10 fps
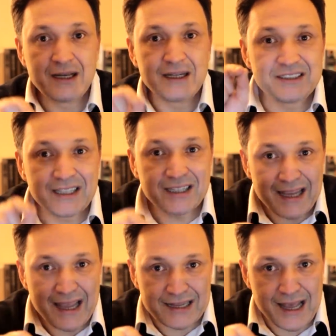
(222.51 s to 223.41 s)

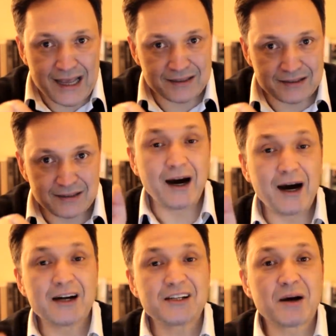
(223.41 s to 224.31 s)
Şirketler
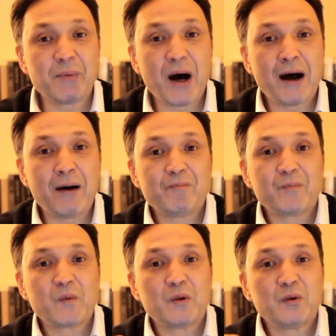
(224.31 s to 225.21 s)
acaba
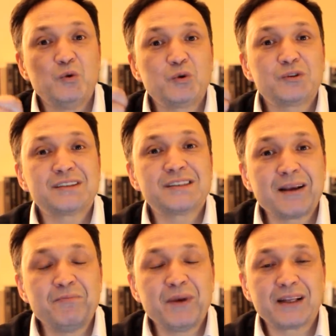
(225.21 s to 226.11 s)

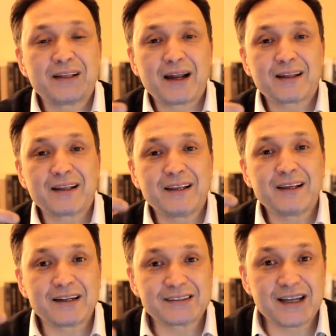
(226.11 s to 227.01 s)
yüksek
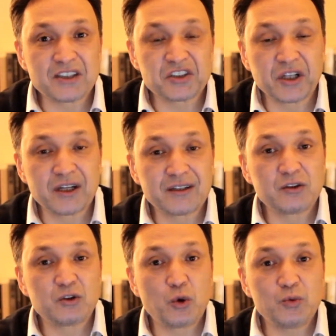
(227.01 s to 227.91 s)
miktardaki
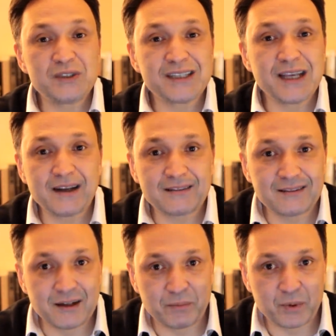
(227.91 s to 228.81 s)
kazançlarını dövize
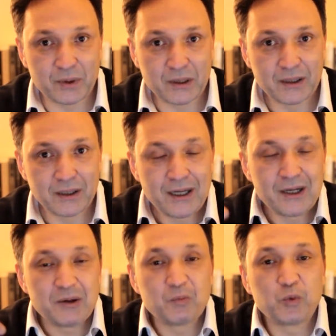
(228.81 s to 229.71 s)
yatırıp
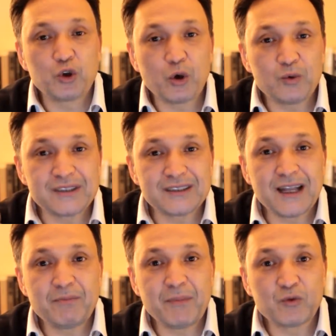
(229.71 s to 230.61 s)
bu dövizi
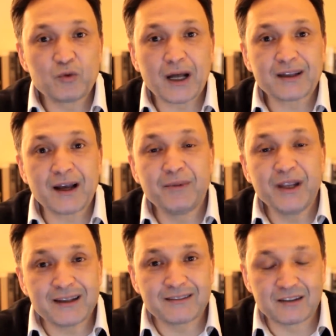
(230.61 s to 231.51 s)
de mevduata mı
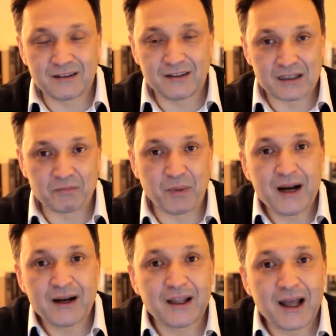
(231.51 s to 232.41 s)
yatırdılar?
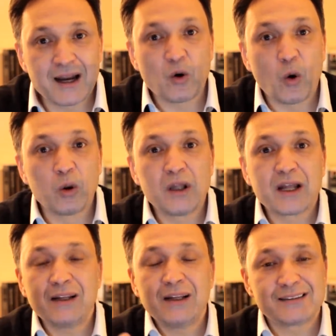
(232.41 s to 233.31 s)
Bankalarda
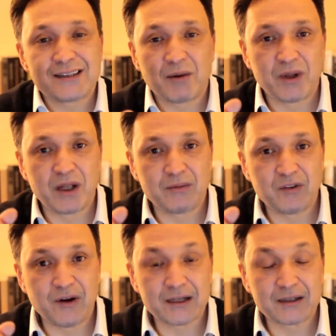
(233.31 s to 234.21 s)
onların hesapları
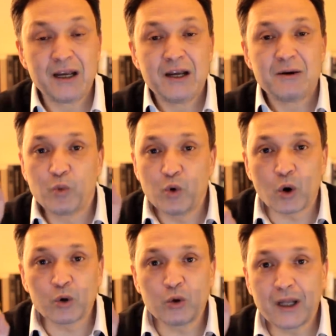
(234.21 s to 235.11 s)
mı var? Bu
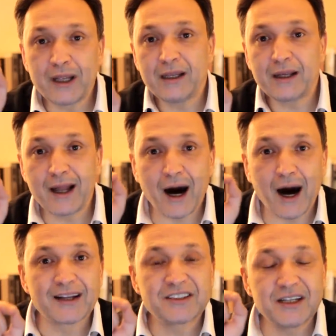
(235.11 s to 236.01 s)
konuyla ilgili
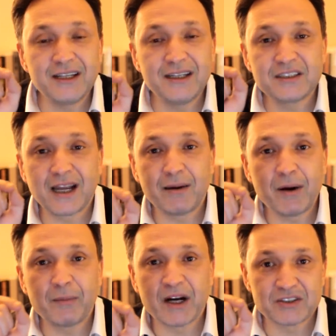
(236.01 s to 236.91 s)
acil
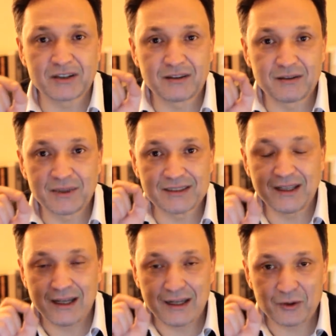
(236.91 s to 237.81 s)
inceleme başlatılması
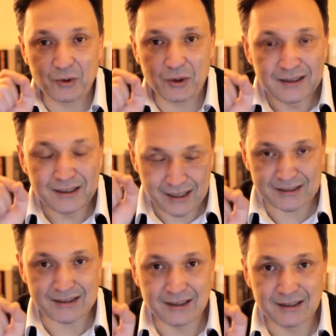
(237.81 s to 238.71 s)
gerekiyor.
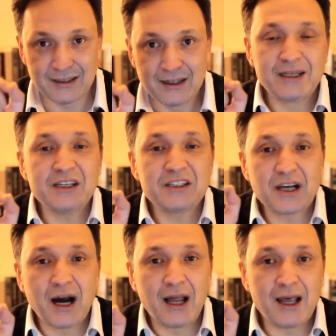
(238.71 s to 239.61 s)
Nasıl hiç
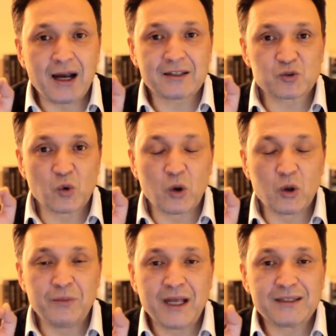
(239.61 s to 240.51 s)
alakası
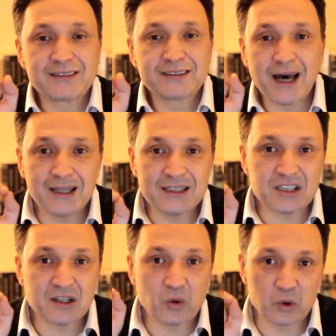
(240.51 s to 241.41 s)
olmayan,
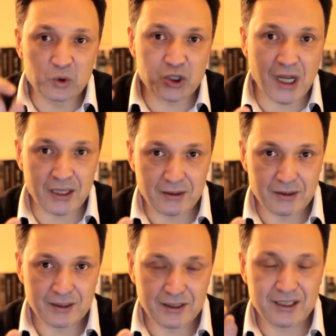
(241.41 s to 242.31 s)
sadece konuşan
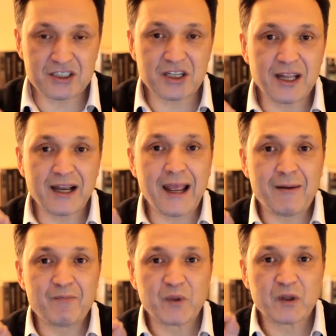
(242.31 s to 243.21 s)

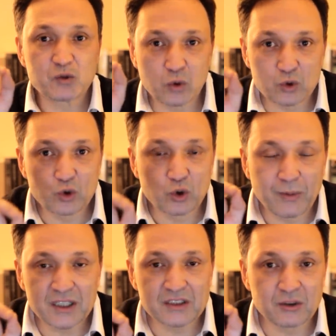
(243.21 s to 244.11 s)
kişilere
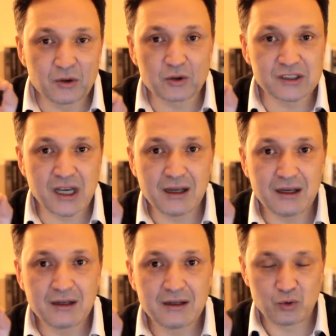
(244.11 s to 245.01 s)
soruşturma açılıyorsa
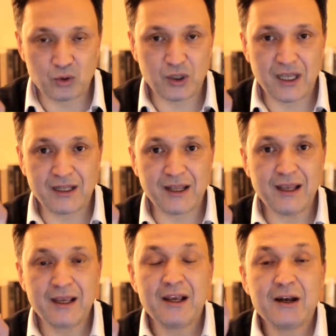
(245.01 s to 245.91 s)

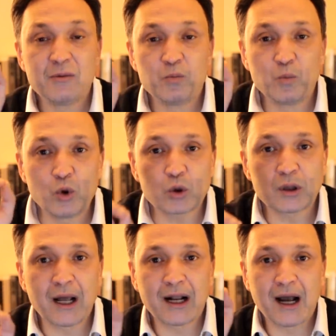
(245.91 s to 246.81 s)
Türkiye'de
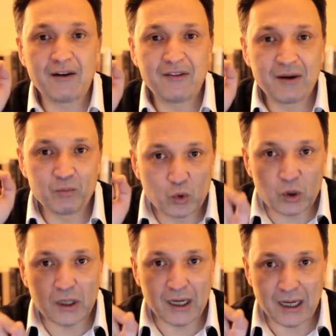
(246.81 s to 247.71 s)
mutlaka ve
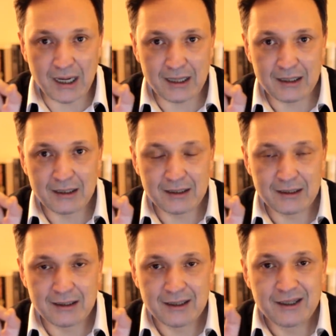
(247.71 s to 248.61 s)
mutlaka
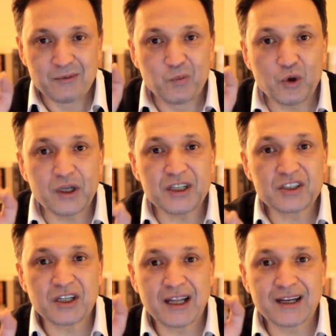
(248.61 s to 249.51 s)
bu
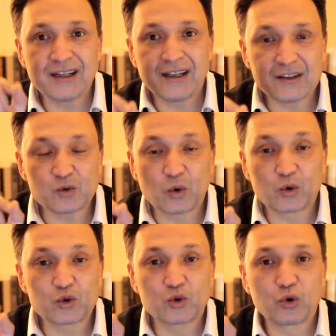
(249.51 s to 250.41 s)
kişilerin de
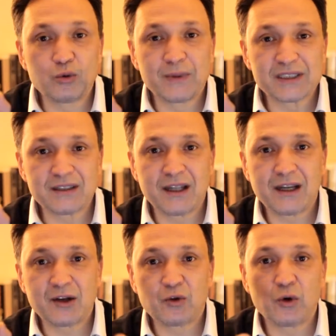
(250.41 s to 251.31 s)
soruşturulması
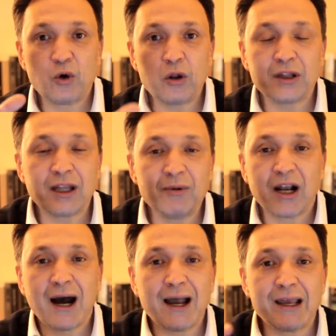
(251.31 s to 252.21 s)
gerekiyor. Yöntemi
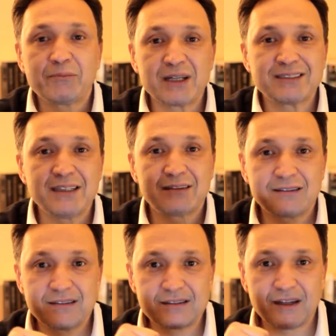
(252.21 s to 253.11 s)
gayet
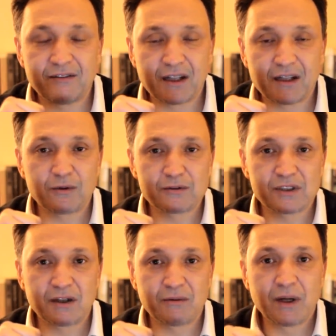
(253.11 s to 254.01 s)
basit sevgili
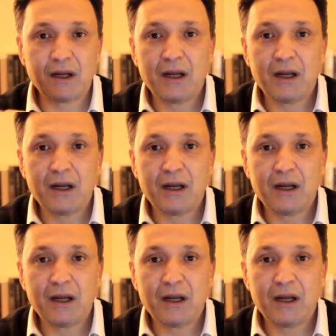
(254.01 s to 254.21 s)
dostlarım.